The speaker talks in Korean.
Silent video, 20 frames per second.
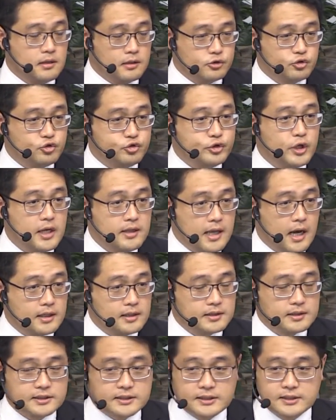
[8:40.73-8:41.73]
주의
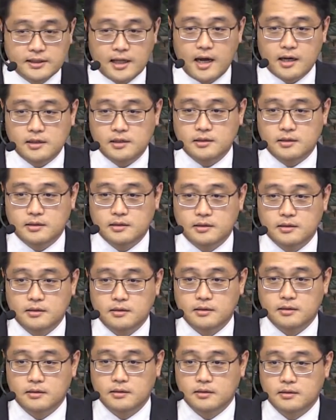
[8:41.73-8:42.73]
날은 그날은
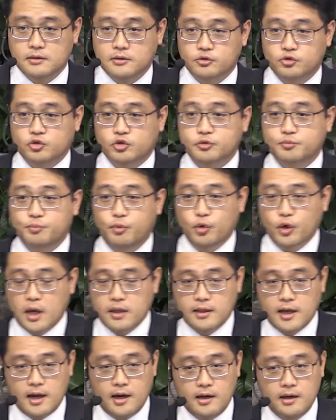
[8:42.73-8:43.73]
축복의
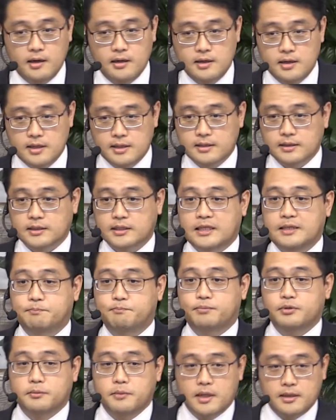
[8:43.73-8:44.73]
날,
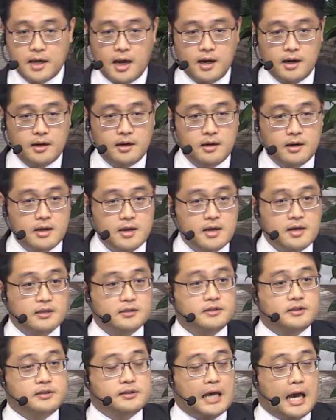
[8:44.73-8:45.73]
기쁨의 날,
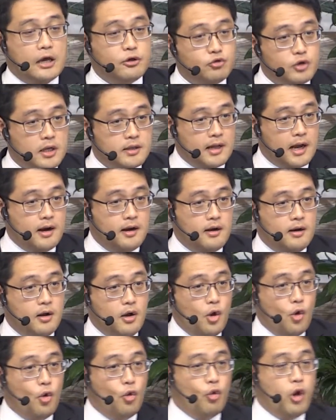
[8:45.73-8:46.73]
자유의
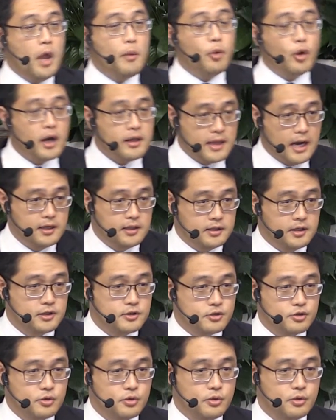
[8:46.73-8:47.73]
날, 회복의
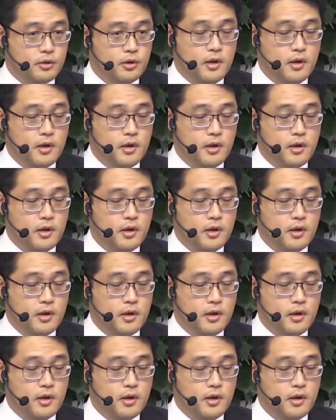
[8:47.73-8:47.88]
날이겠죠.